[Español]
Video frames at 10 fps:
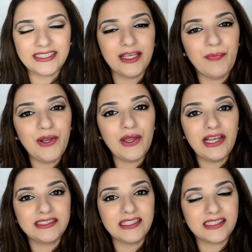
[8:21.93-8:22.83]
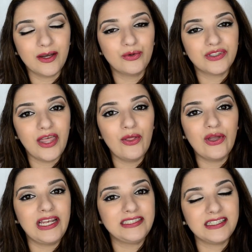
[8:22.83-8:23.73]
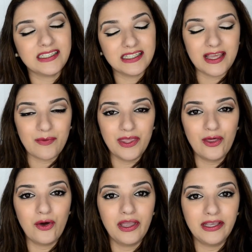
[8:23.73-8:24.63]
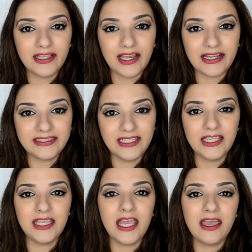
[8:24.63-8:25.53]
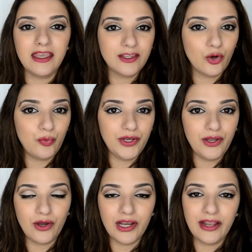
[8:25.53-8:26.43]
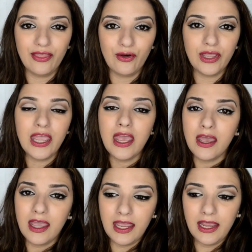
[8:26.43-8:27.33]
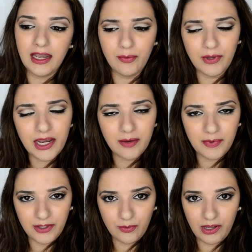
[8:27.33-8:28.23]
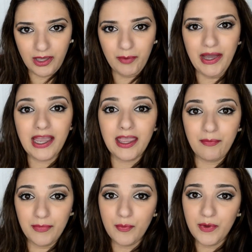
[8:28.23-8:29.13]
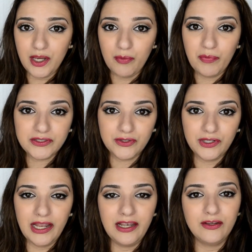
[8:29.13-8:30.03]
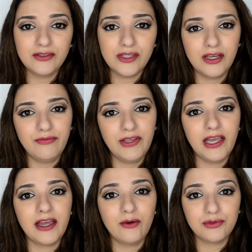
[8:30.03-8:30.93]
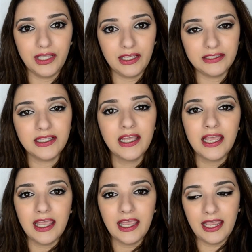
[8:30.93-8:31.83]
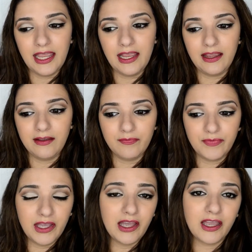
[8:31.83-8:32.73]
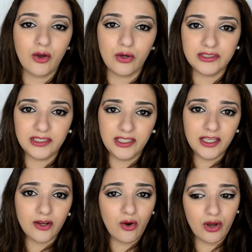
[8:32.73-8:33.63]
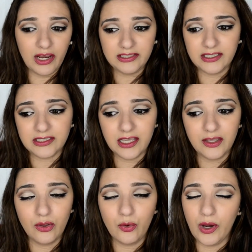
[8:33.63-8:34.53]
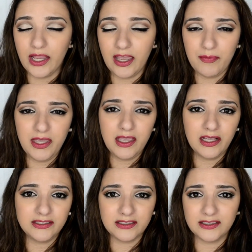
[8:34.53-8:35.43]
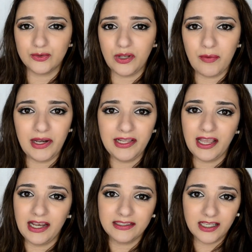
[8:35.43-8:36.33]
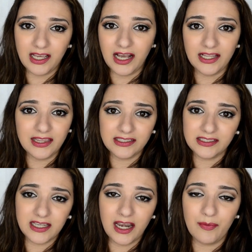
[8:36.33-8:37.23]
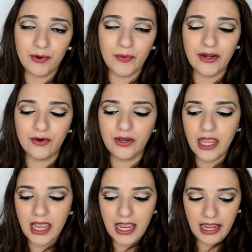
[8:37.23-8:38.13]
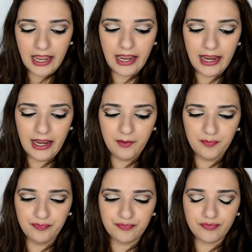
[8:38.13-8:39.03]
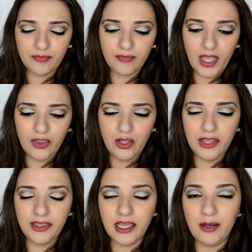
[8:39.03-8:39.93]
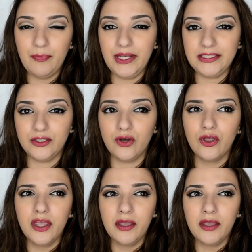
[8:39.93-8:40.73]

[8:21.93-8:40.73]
Espero que les haya gustado, que les haya servido esta reseña, esta opinión que les doy. Eh, les voy a repetir una vez más que es mi opinión personal, no significa que a ustedes eh, tengan que coincidir o que les haya ido igual que a mí, quizás es una paleta que les encanta si ya la probaron. Em, no les dije el precio.